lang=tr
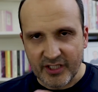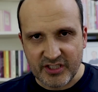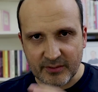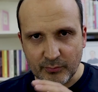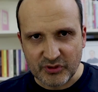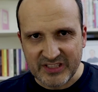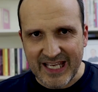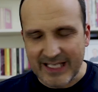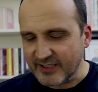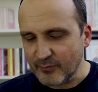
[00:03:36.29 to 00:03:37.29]
İşte bu
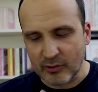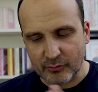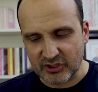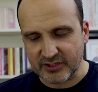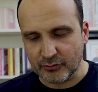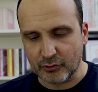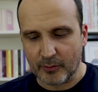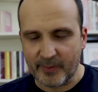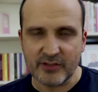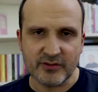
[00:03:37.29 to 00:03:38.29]
Z50'de böyle bir sıkıntı
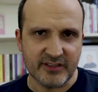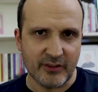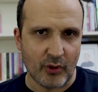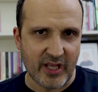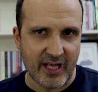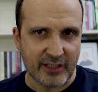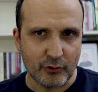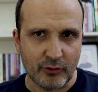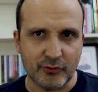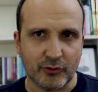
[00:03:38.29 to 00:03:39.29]
yok. Ben e,
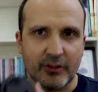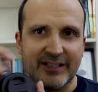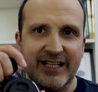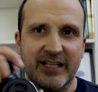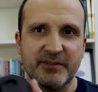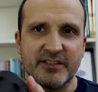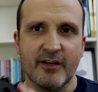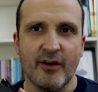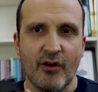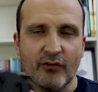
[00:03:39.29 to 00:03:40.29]
ergonomik olarak yani bir
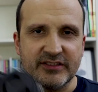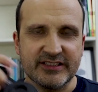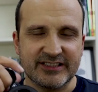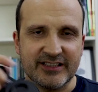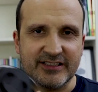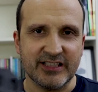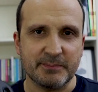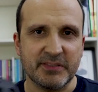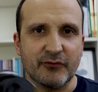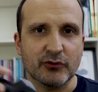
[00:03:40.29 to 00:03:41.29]

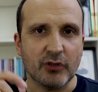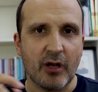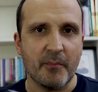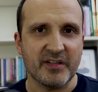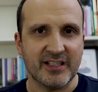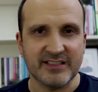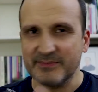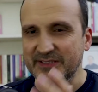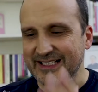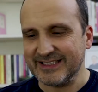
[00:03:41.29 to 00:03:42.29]
standart bir fotoğraf
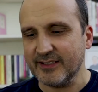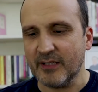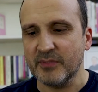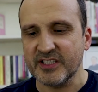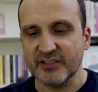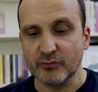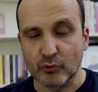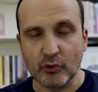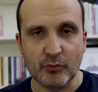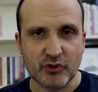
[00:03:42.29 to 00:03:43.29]
makinesi, bir SLR makine
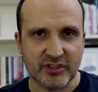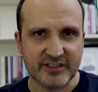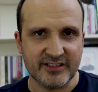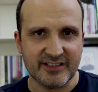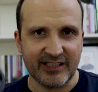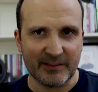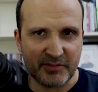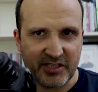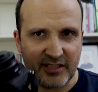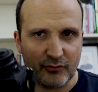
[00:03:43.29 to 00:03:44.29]
tutuyormuşçasına rahat
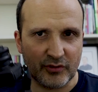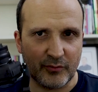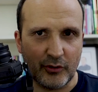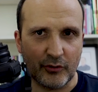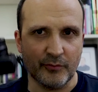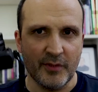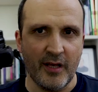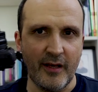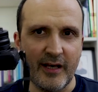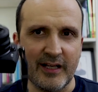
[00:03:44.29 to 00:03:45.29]
bir şekilde tutabiliyorum.
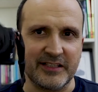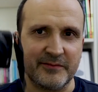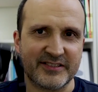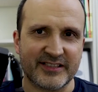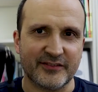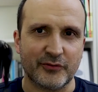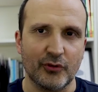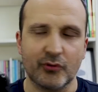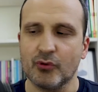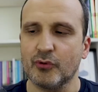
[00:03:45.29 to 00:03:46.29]
Herhangi bir sıkıntı
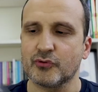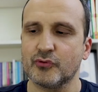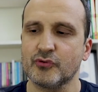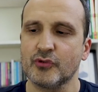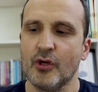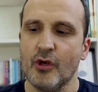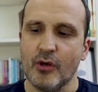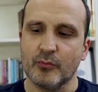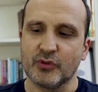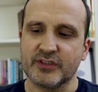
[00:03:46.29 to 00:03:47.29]
yok. Görüyorsunuz
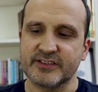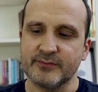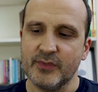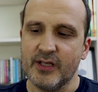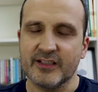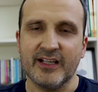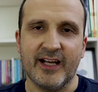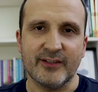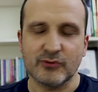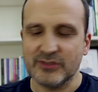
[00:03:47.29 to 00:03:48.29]
bu kısım
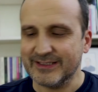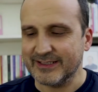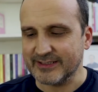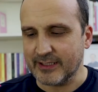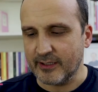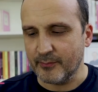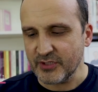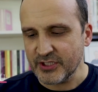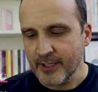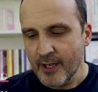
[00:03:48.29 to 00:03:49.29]
gayet güzel
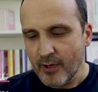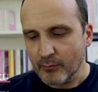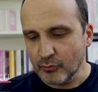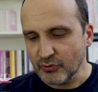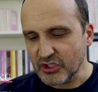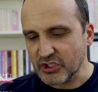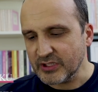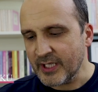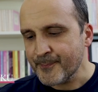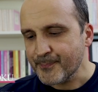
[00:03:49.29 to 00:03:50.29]
tasarlanmış. Bunun
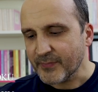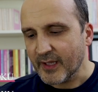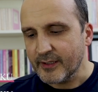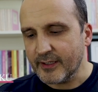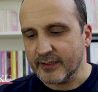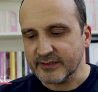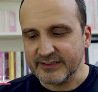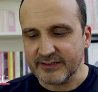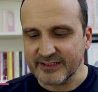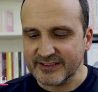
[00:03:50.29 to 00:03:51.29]
dışında e,
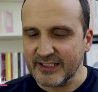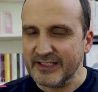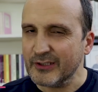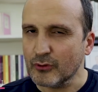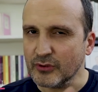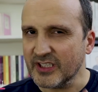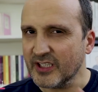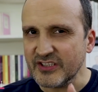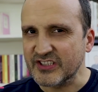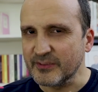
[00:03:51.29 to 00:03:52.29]
aslında Nikon'dan
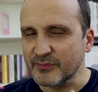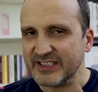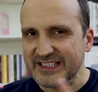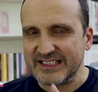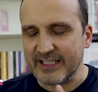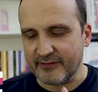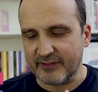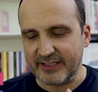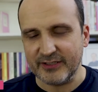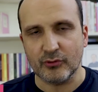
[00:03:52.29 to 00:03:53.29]
alıştığımız izler
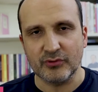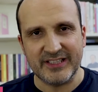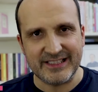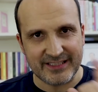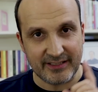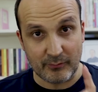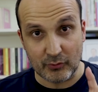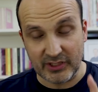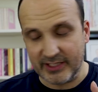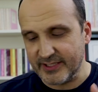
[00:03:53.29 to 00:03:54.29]
var. Nikon'un DSLR
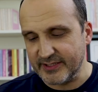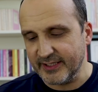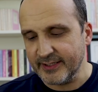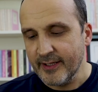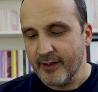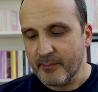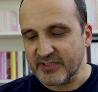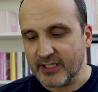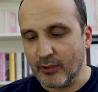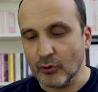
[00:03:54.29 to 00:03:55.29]
modellerinden.
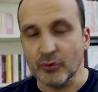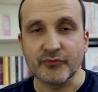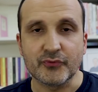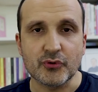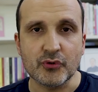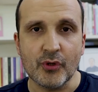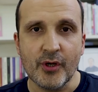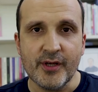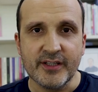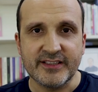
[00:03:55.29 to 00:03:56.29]
Mesela on-off tuşu
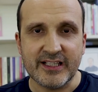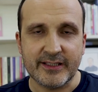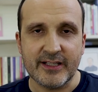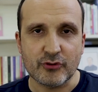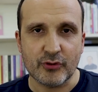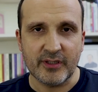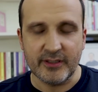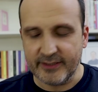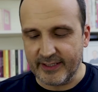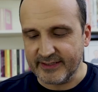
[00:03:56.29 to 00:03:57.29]

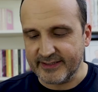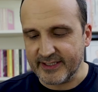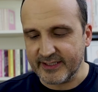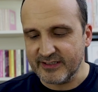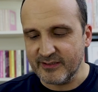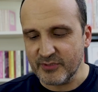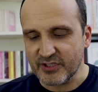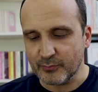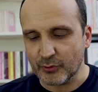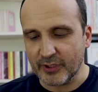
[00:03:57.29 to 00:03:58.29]
dektanşöre entegre edilmiş.